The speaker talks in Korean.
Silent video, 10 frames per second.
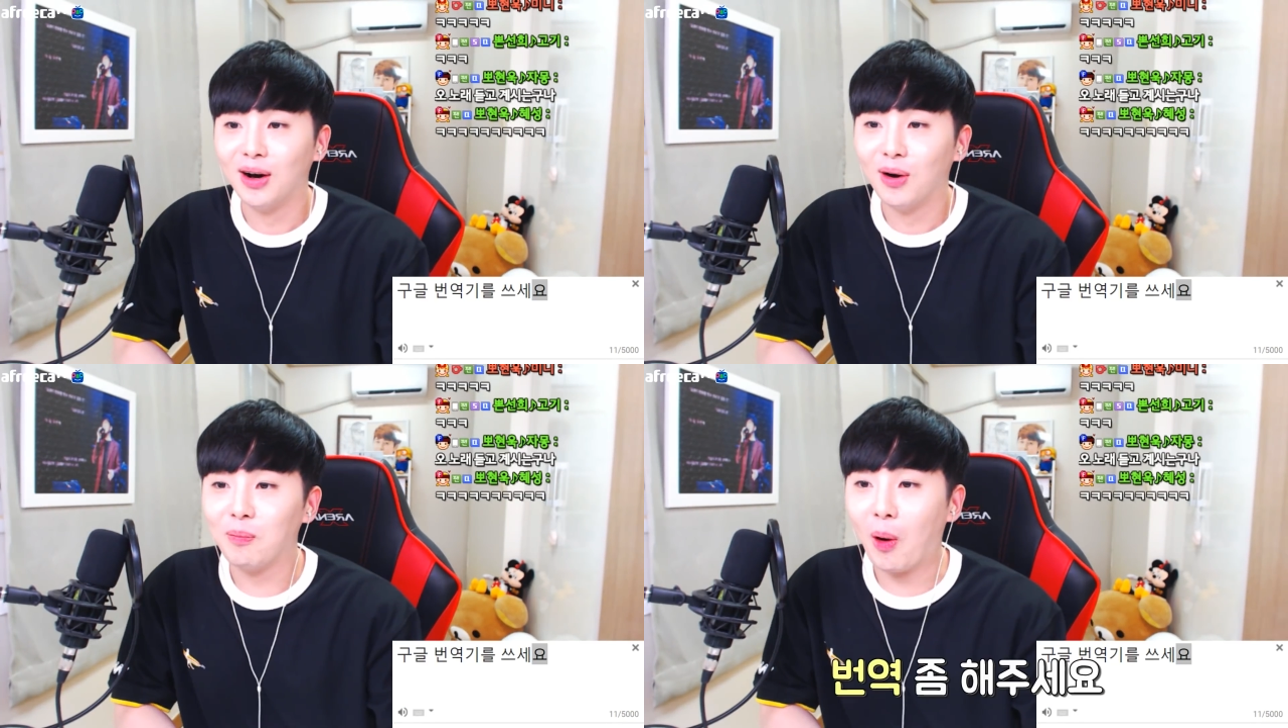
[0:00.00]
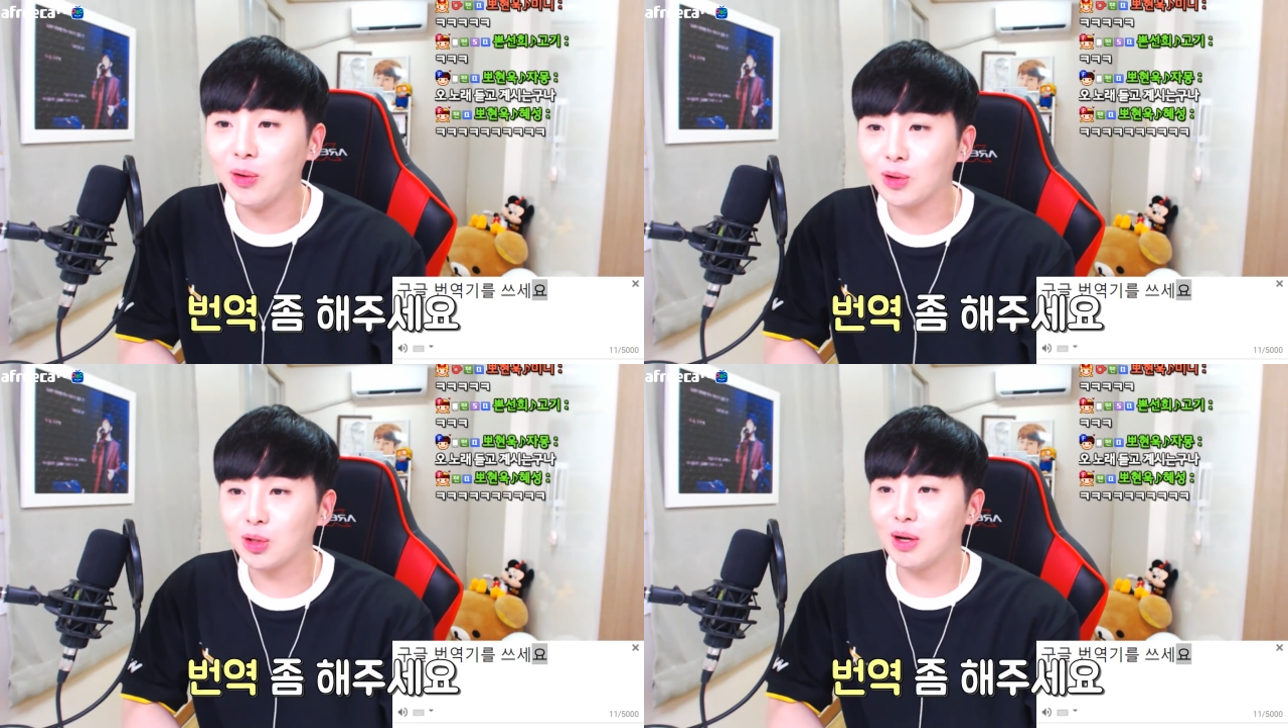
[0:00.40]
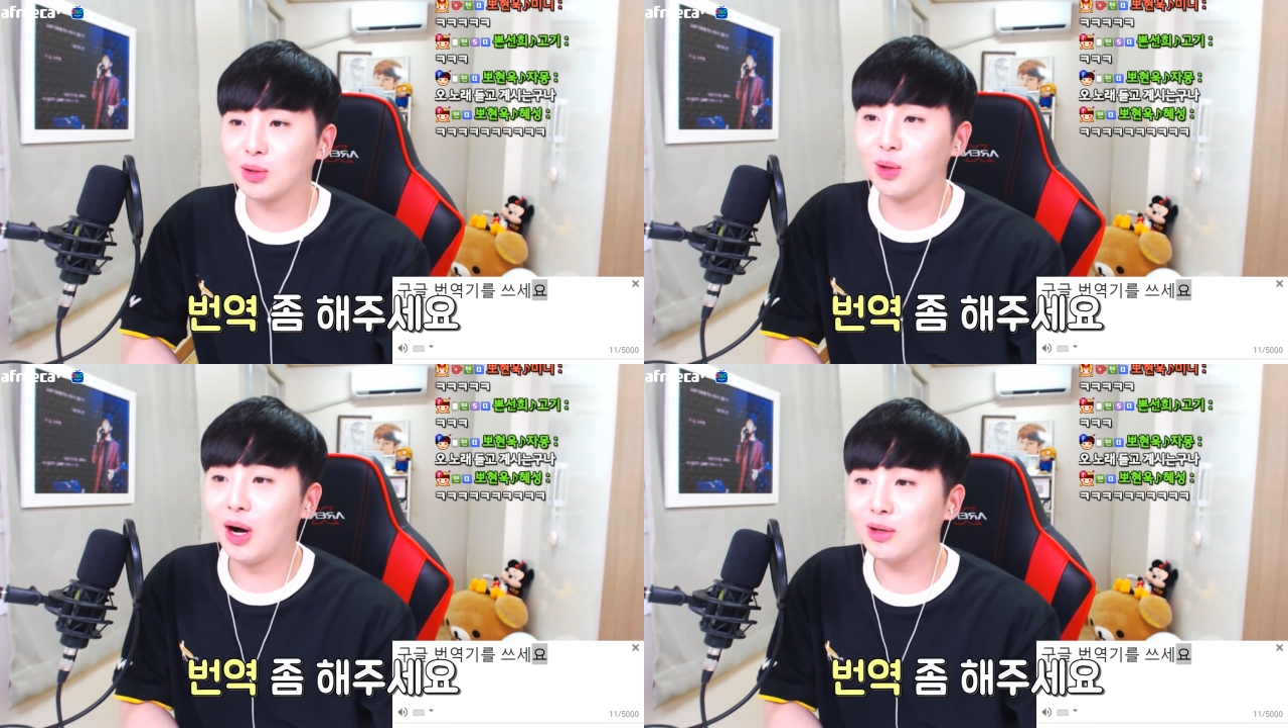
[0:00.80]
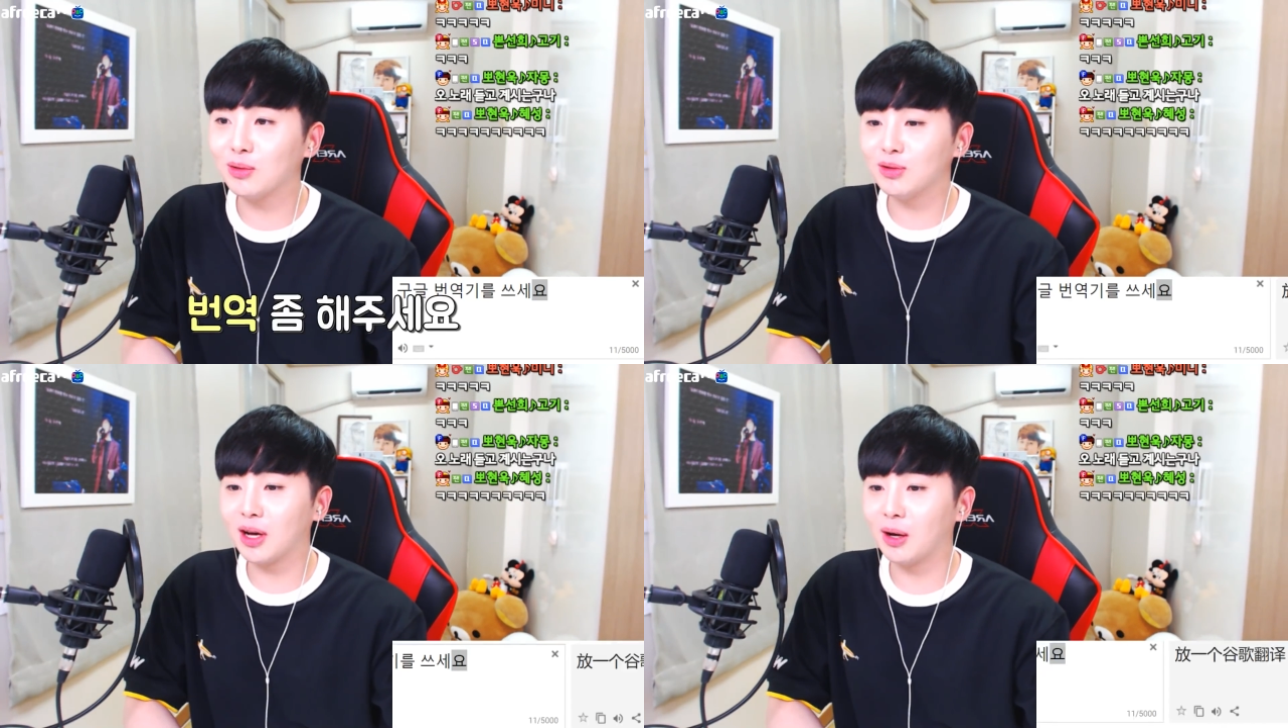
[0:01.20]
어 번역 좀 해줘요.
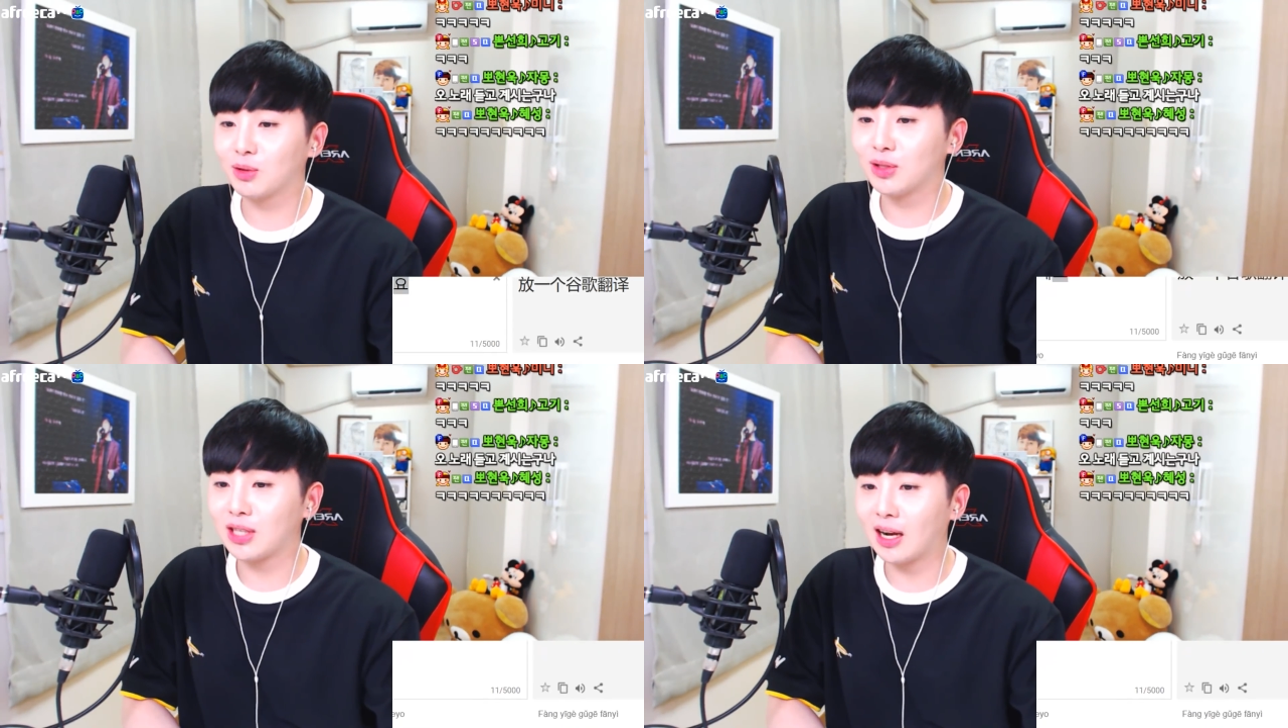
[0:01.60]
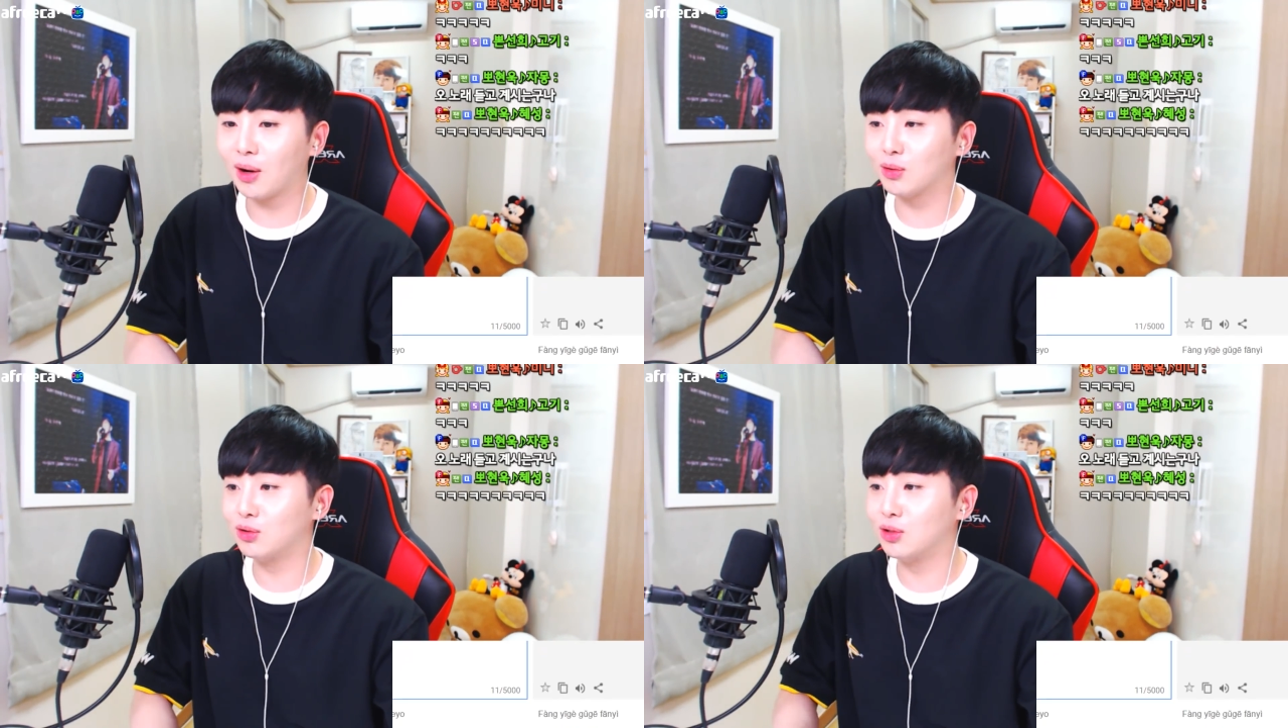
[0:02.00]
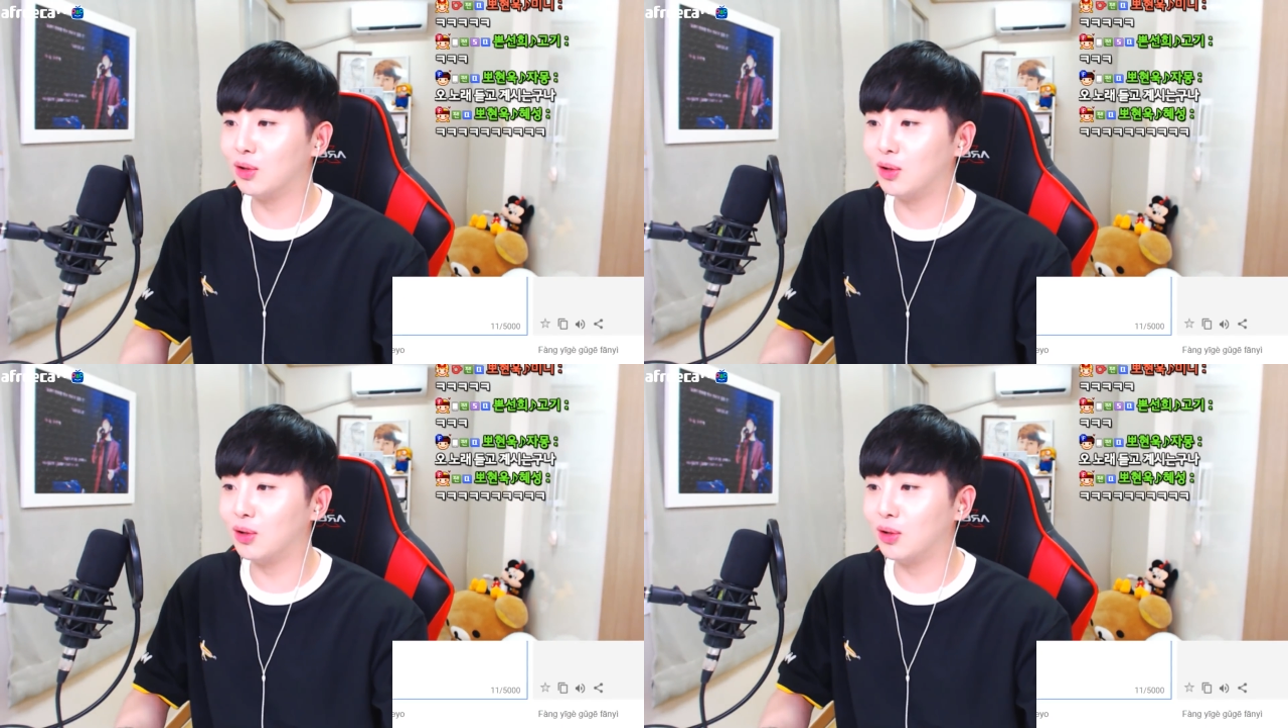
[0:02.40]
한결 누나가 그 잘하거든요.